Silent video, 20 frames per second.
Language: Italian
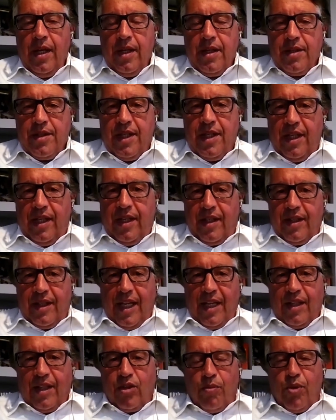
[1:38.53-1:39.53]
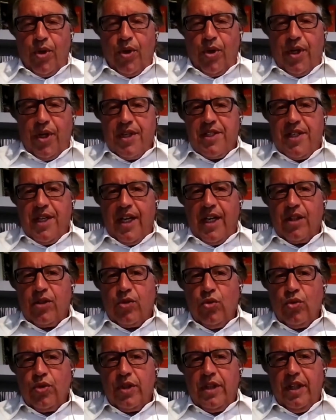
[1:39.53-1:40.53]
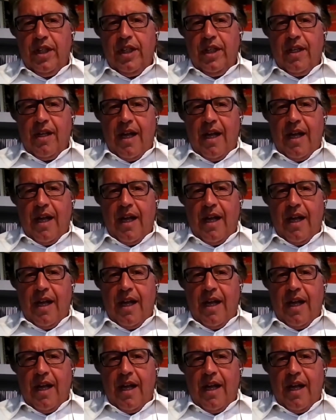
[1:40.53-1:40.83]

Sì, tanto buonasera a tutti.